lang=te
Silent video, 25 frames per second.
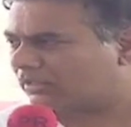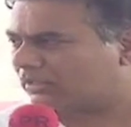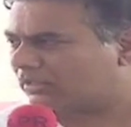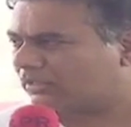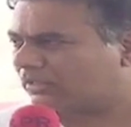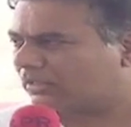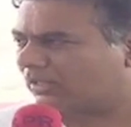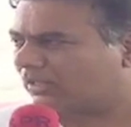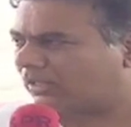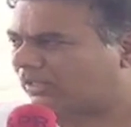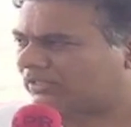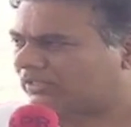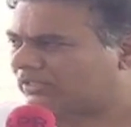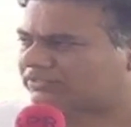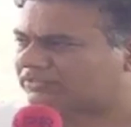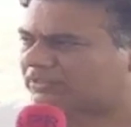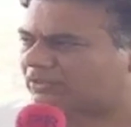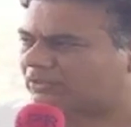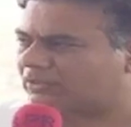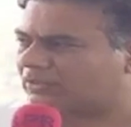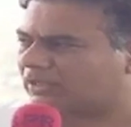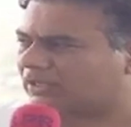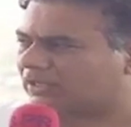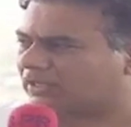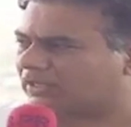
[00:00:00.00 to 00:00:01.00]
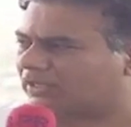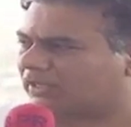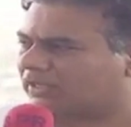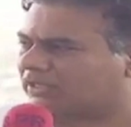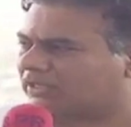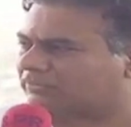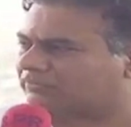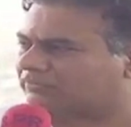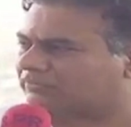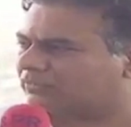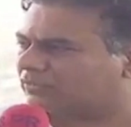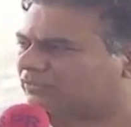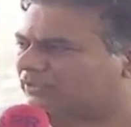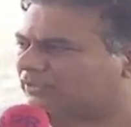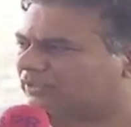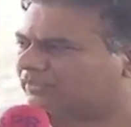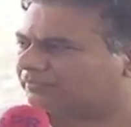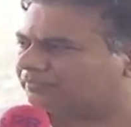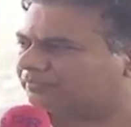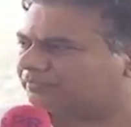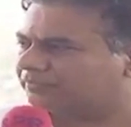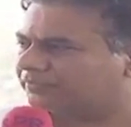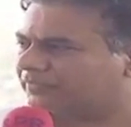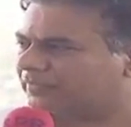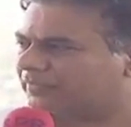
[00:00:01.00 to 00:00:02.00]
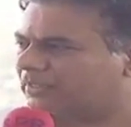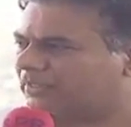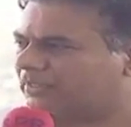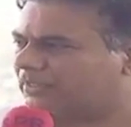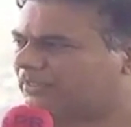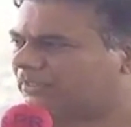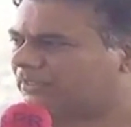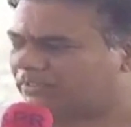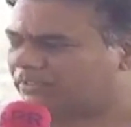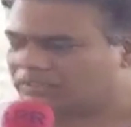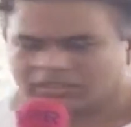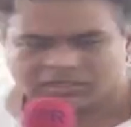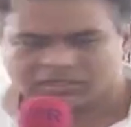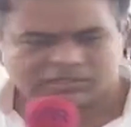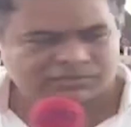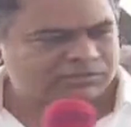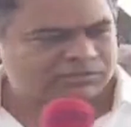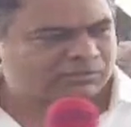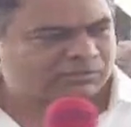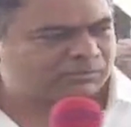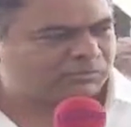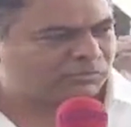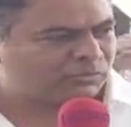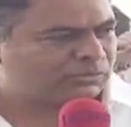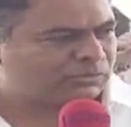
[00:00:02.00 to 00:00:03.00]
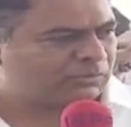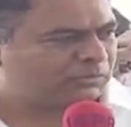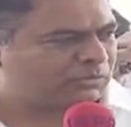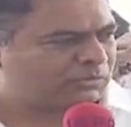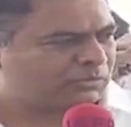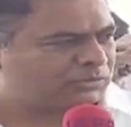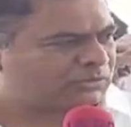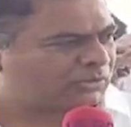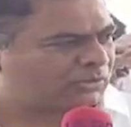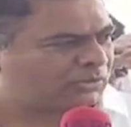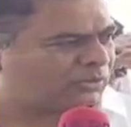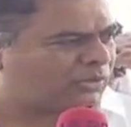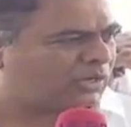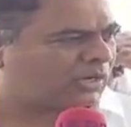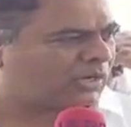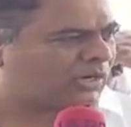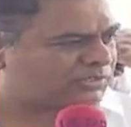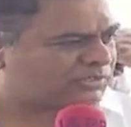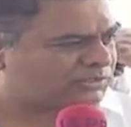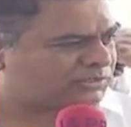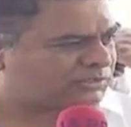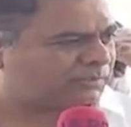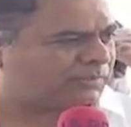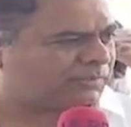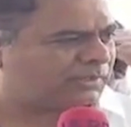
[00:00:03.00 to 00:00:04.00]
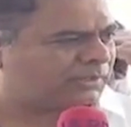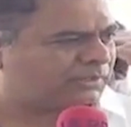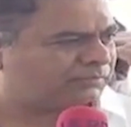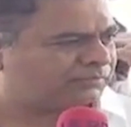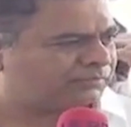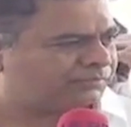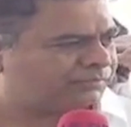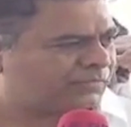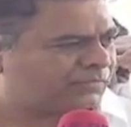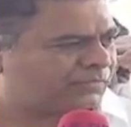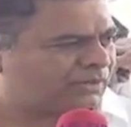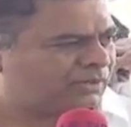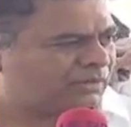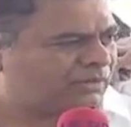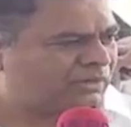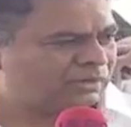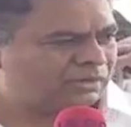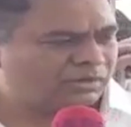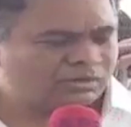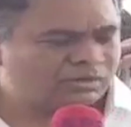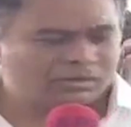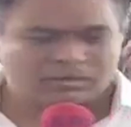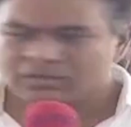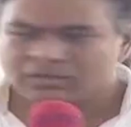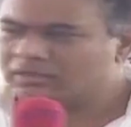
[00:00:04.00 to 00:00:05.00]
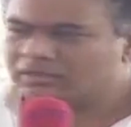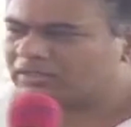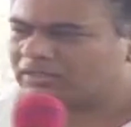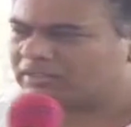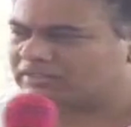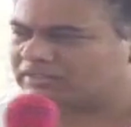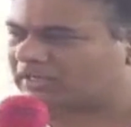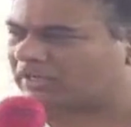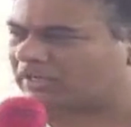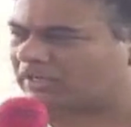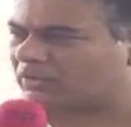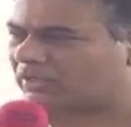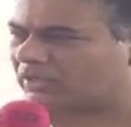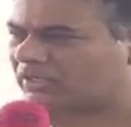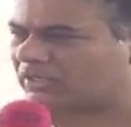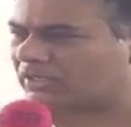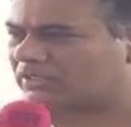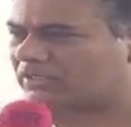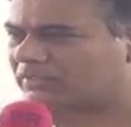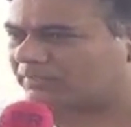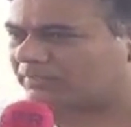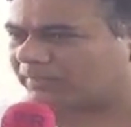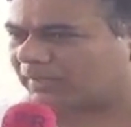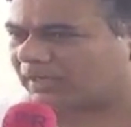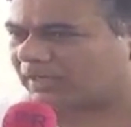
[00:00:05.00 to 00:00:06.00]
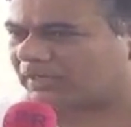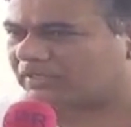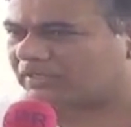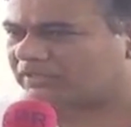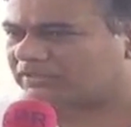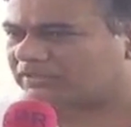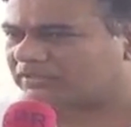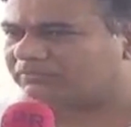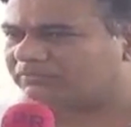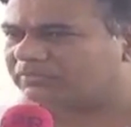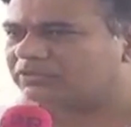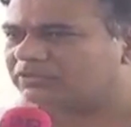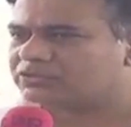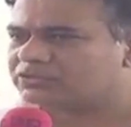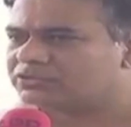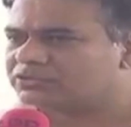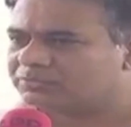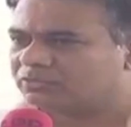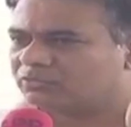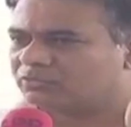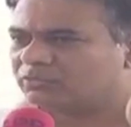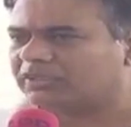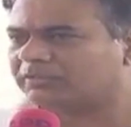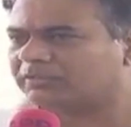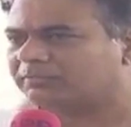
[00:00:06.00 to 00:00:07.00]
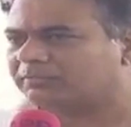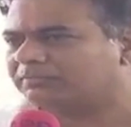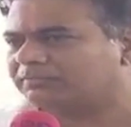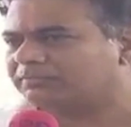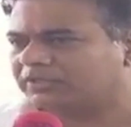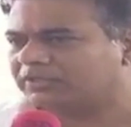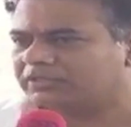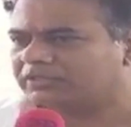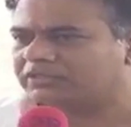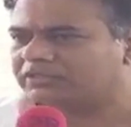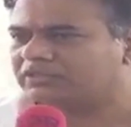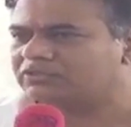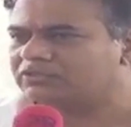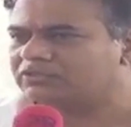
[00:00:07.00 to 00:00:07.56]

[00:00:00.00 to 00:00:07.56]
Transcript: హరీష్ రావు గారి నాయకత్వంలోని ఇరిగేషన్ బృందం మొత్తం కూడా కష్టపడి నిజంగా ఒక రకంగా చెప్పాలంటే దివి నుంచి భూమికి కింది నుంచి